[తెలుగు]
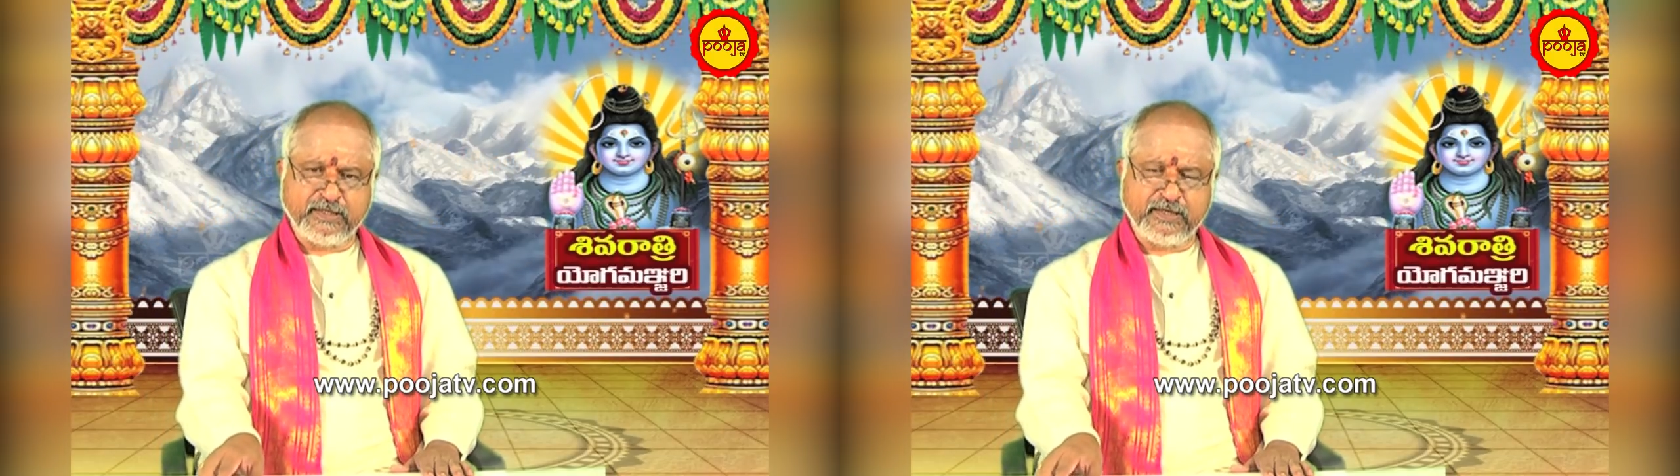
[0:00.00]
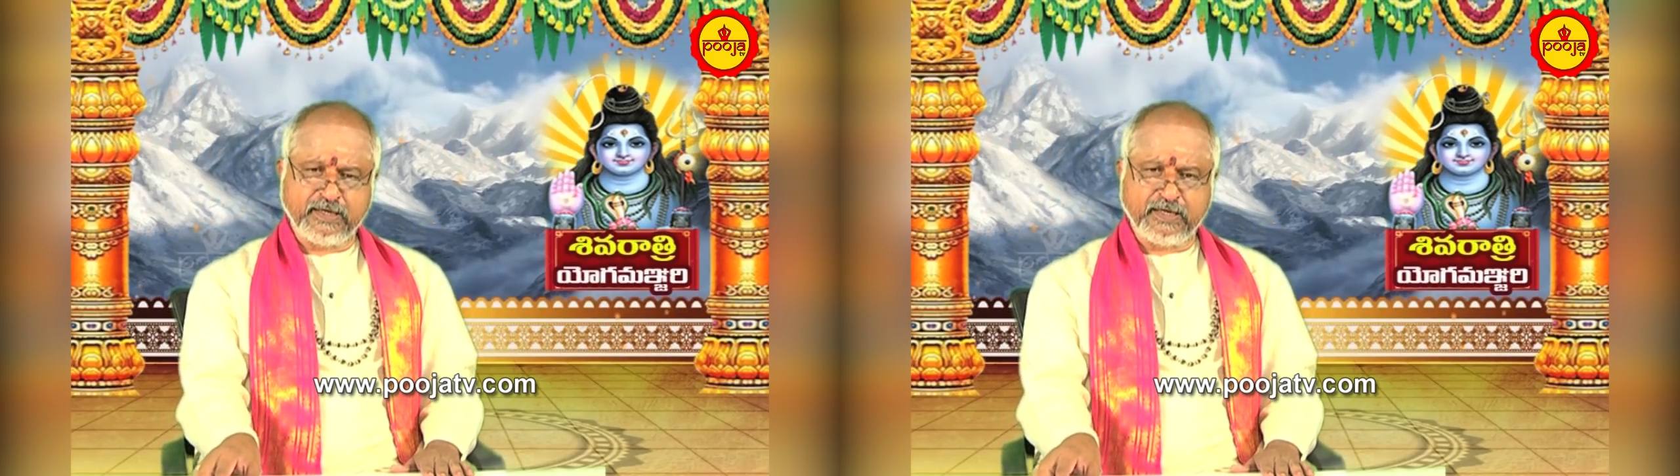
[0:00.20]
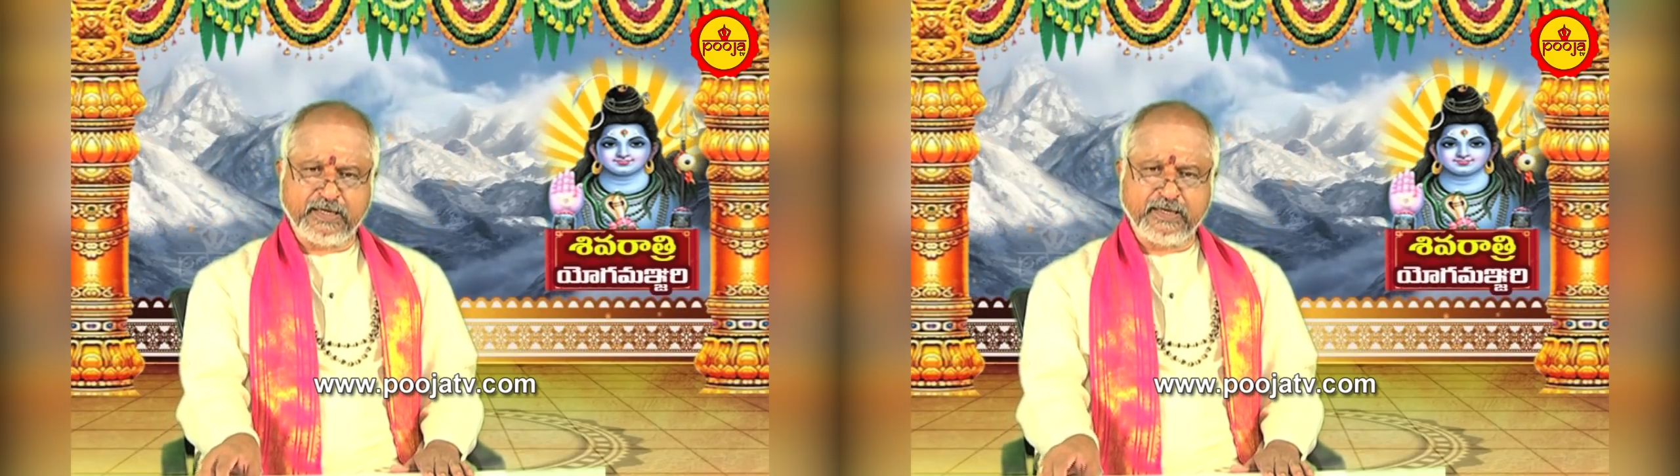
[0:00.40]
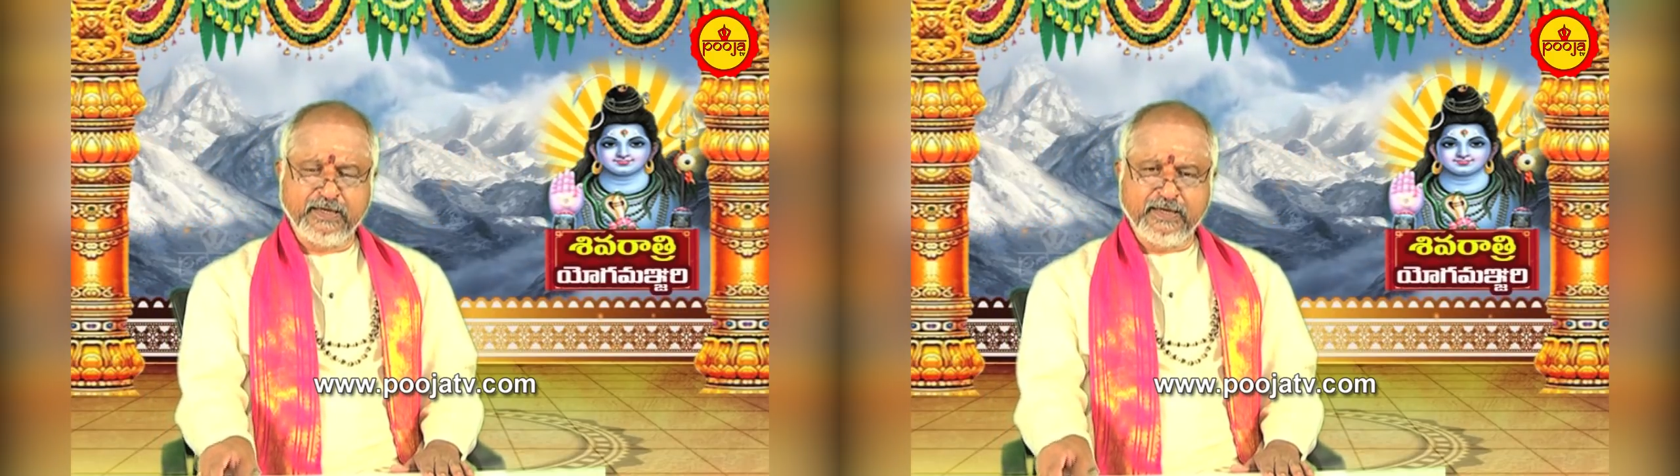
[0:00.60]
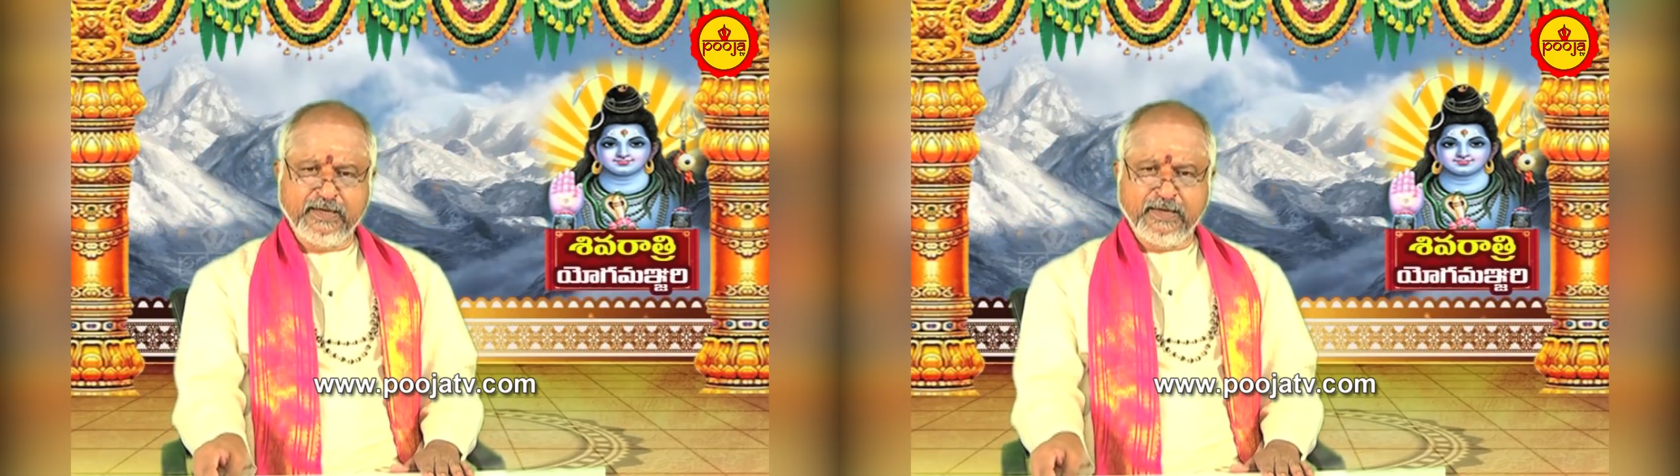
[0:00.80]
ఎందుకంటే
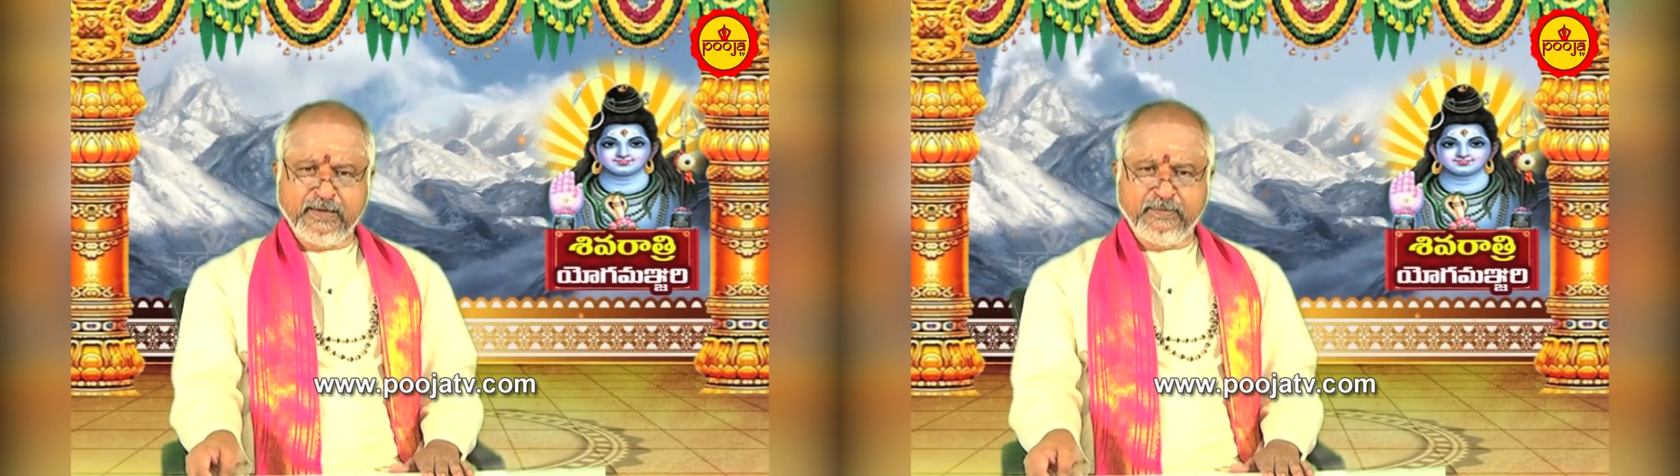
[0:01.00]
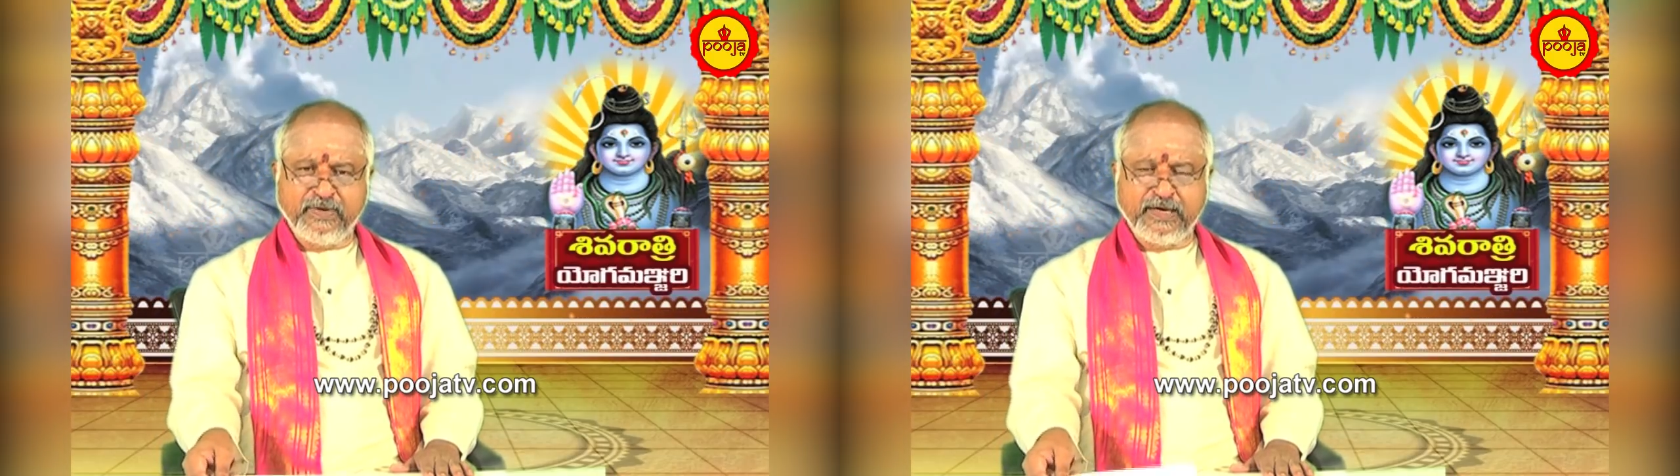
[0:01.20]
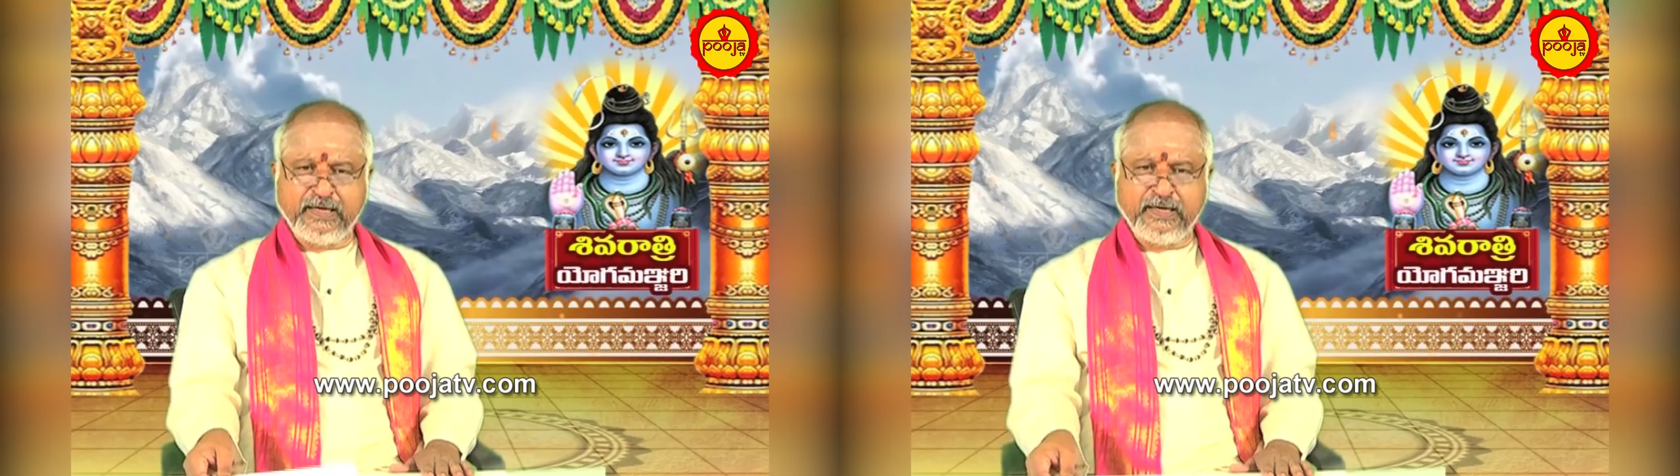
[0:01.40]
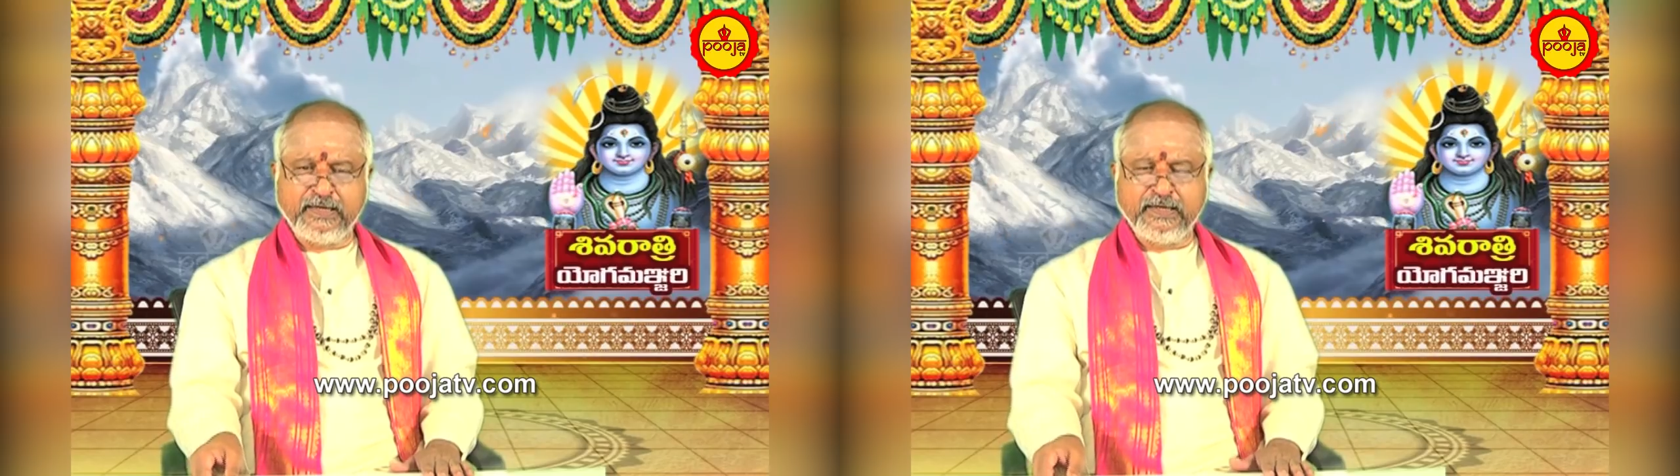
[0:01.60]
మరి